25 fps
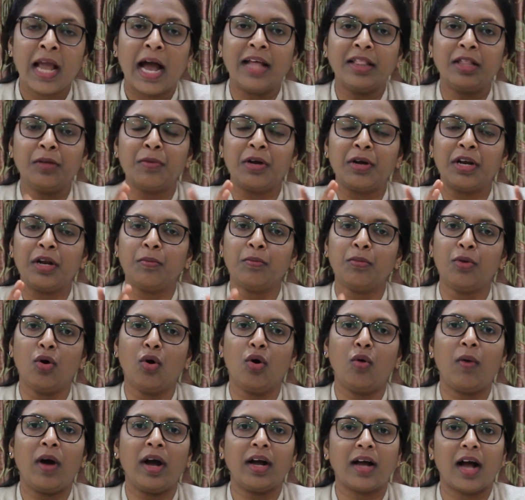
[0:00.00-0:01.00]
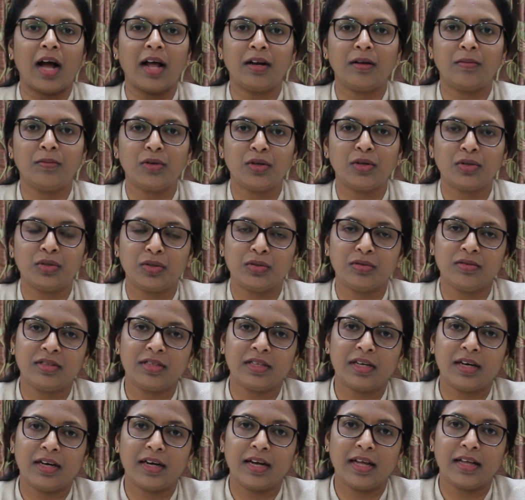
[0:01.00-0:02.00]
అది మనం నోవా కాలంలో
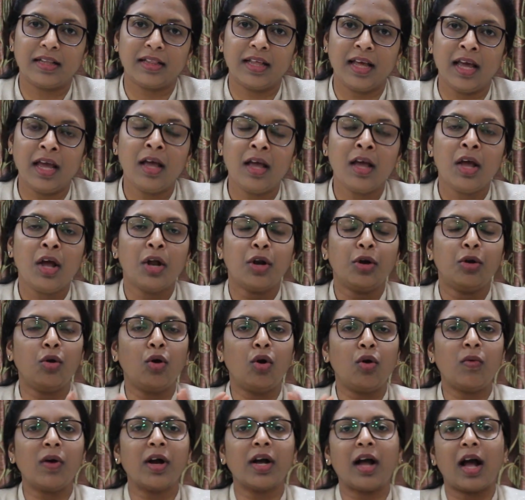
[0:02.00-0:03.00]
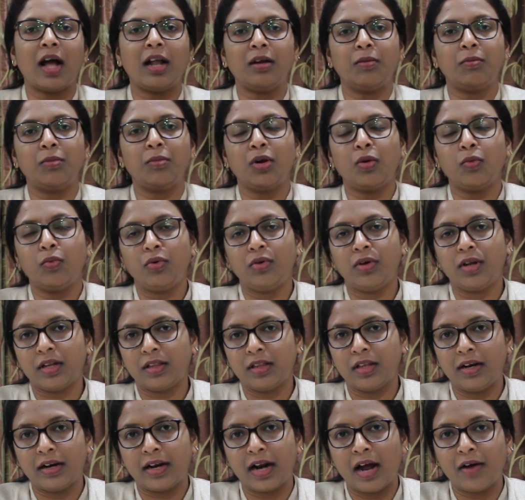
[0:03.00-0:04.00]
చూసినట్టయితే నోవా కాలంలో
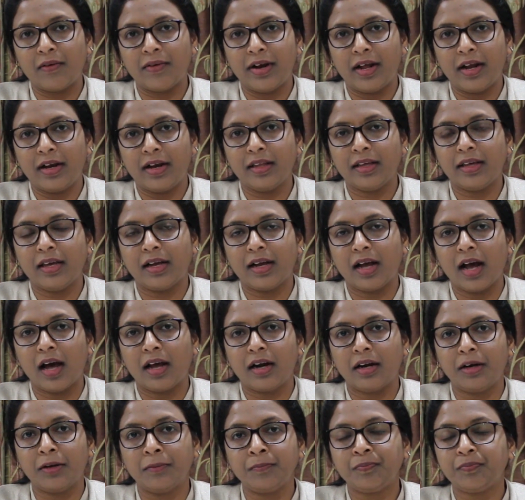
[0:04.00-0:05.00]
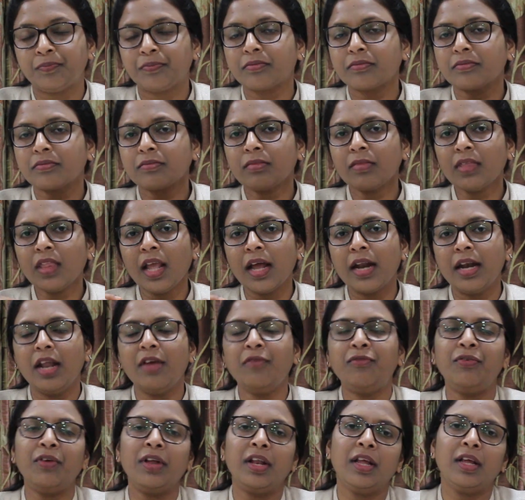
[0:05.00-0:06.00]
ఉగ్రతలు రావడానికి కారణం
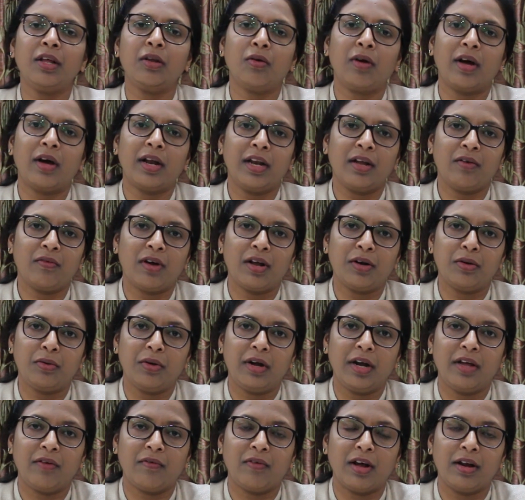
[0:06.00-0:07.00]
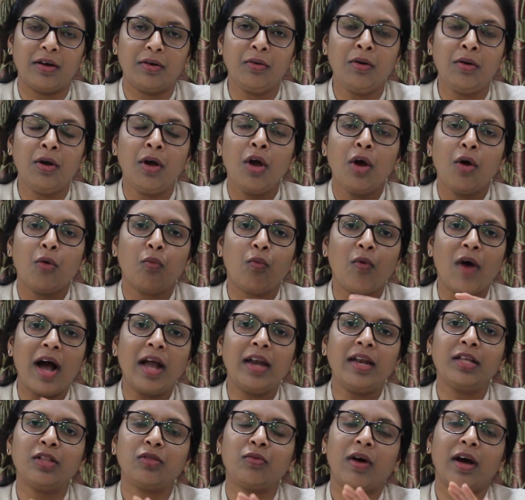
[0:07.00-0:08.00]
నెఫిలీలు అనే వాళ్ళు ఉండేవాళ్ళు
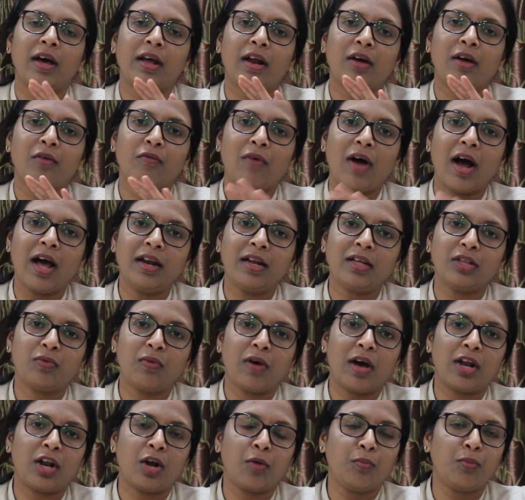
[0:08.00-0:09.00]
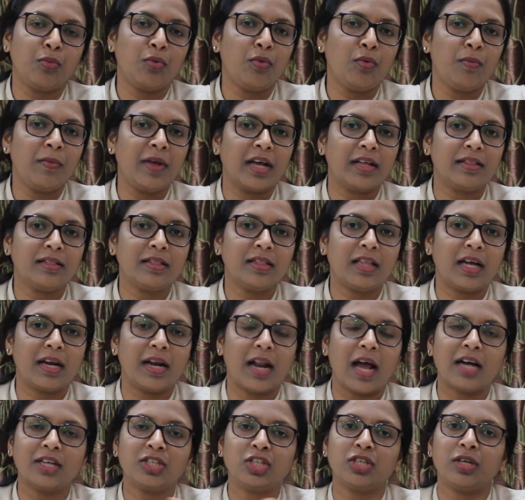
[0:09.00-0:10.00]
వాళ్ళ ద్వారా వాళ్ళ ద్వారా భూమి అంతా
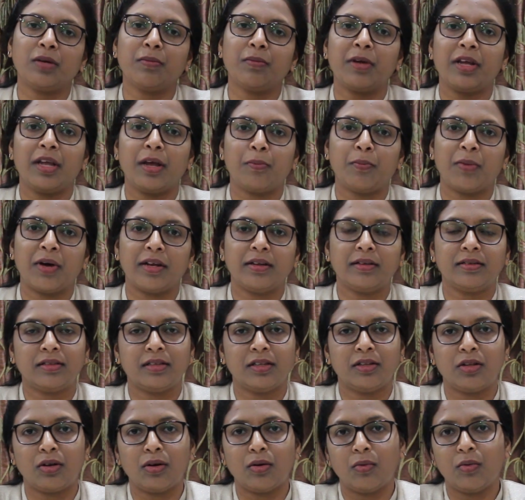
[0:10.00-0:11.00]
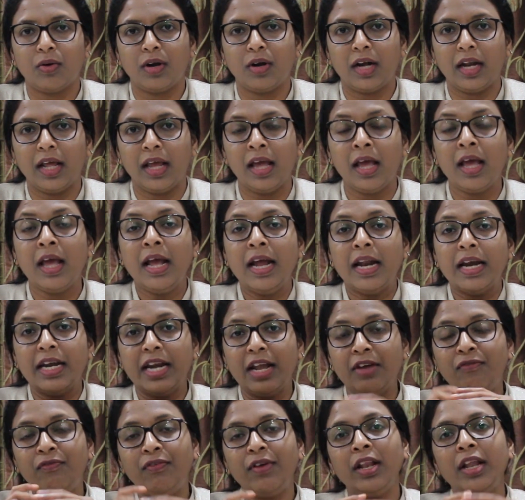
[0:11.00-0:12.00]
నాశనమయ్యే పరిస్థితిలో ఉంటే
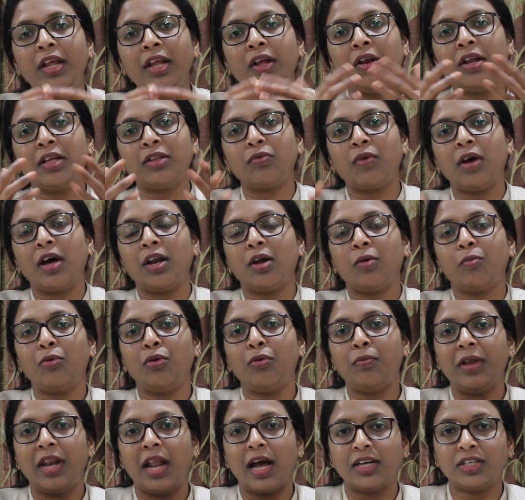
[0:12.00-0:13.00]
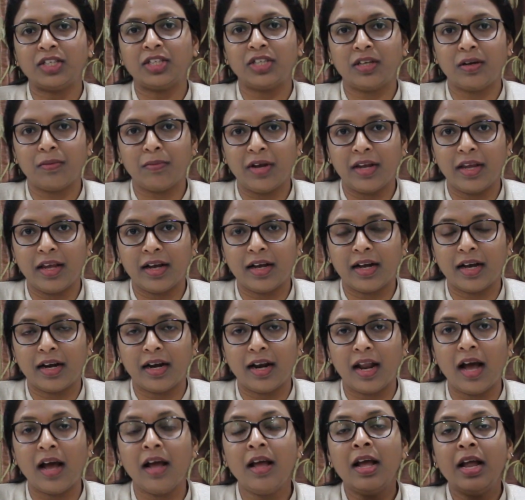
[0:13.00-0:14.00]
నెఫిలీల ద్వారా భూమి నాశనమయ్యే
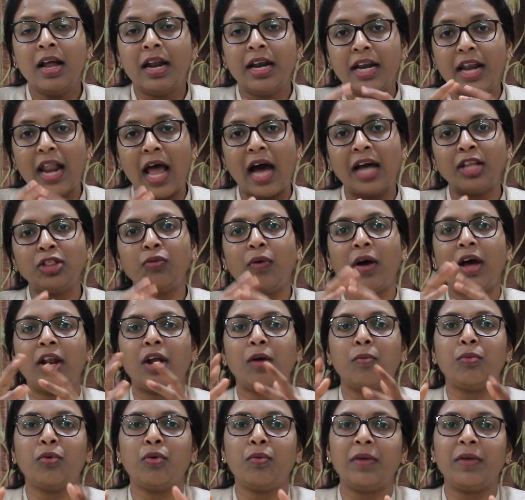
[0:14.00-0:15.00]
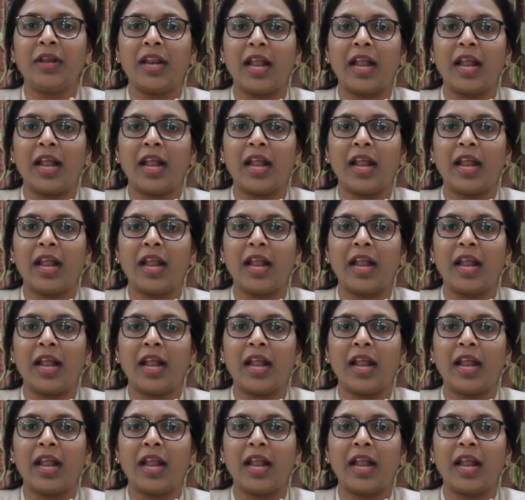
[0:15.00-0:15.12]
కన్నా నా ద్వారా భూమి